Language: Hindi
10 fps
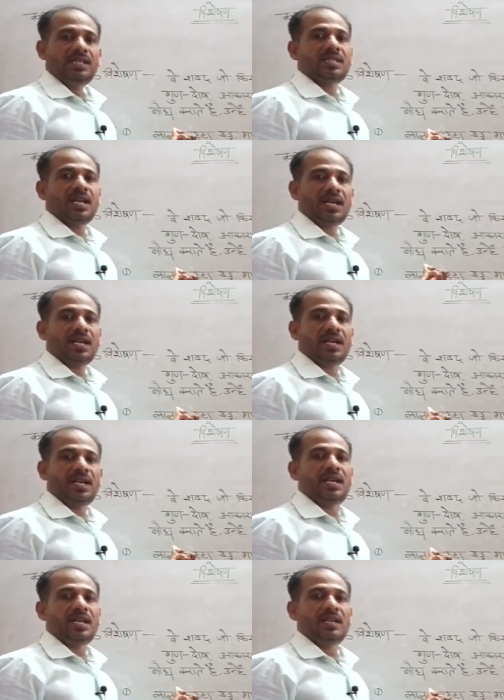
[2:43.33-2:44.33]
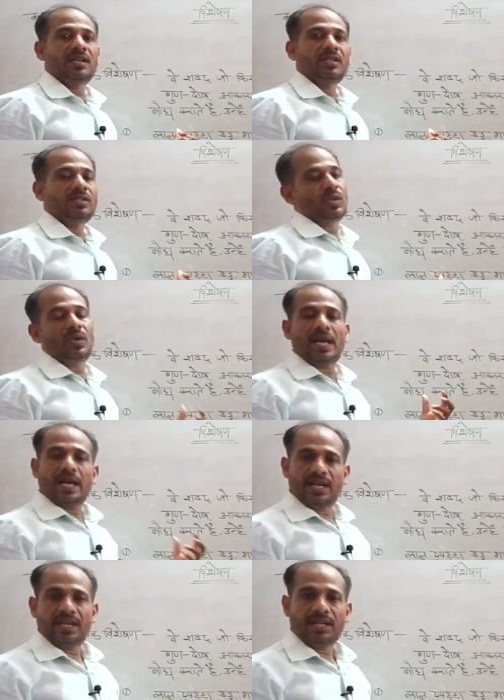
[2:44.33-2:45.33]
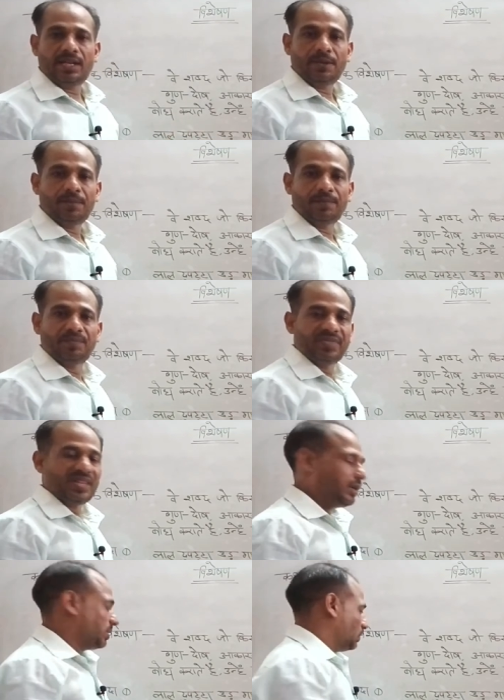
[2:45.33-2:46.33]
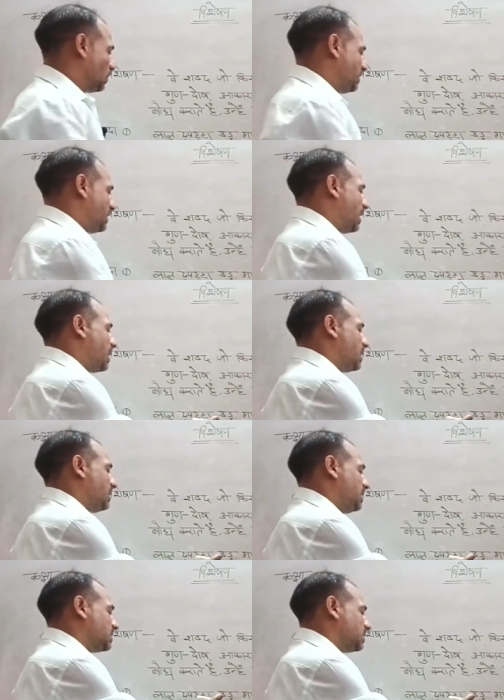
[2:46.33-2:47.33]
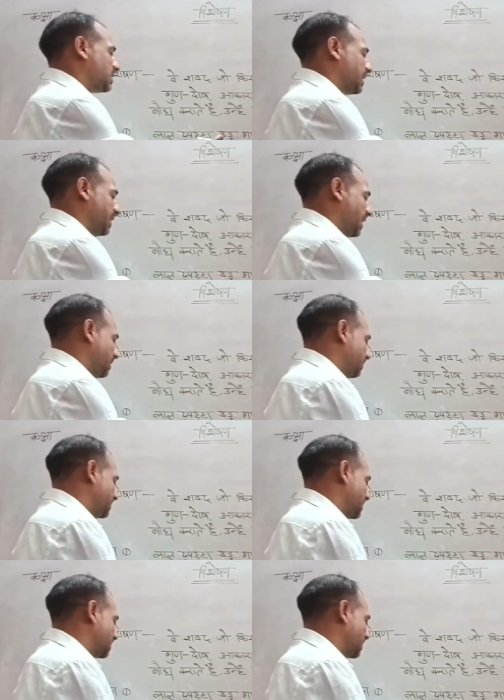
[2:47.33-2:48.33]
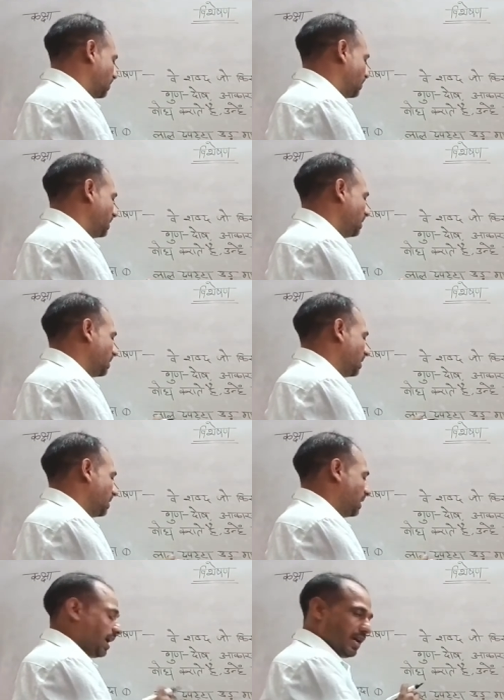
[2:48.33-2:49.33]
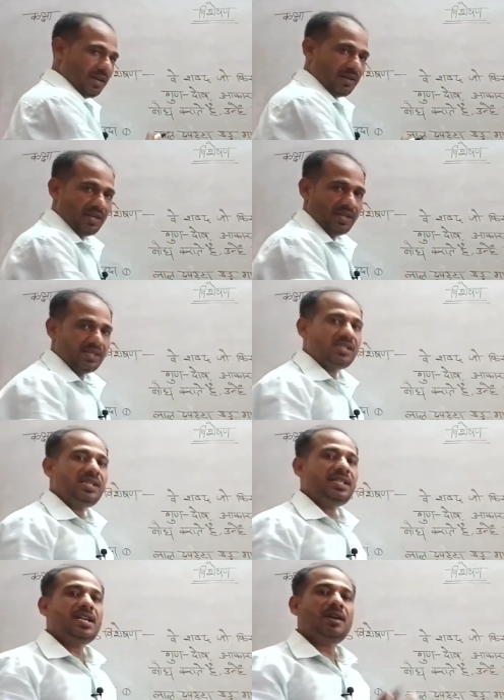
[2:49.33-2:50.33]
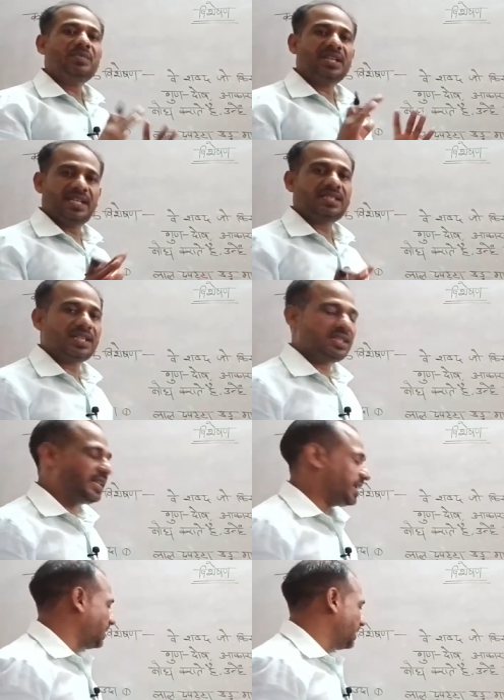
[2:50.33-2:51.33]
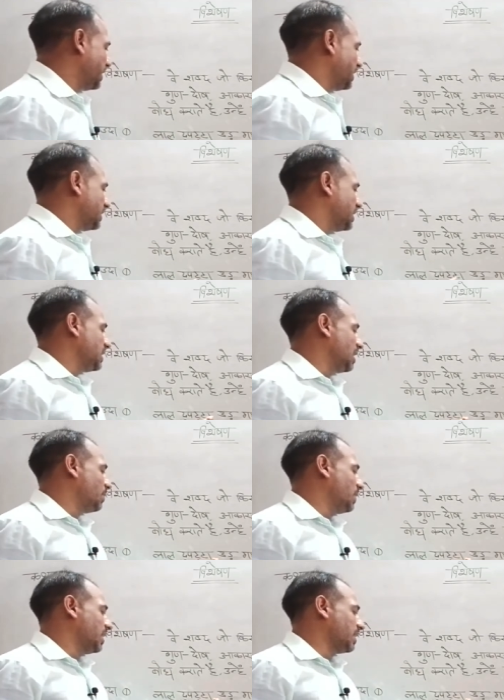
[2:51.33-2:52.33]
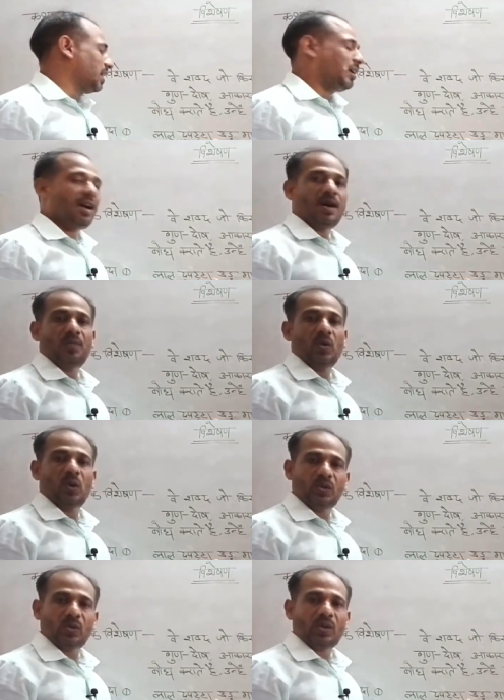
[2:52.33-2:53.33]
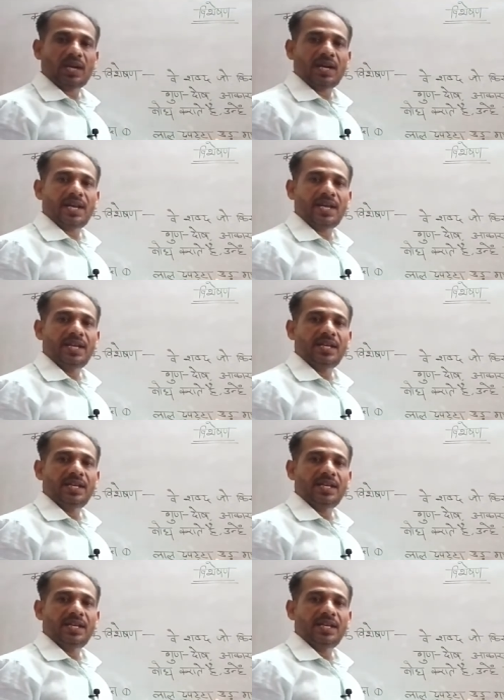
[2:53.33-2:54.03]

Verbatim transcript: इसका रंग है जो लाल है तो यहाँ इस संज्ञा की विशेषता हुई लाल इसलिए हम कह सकते हैं कि यहाँ पर रंग का बोध हो रहा है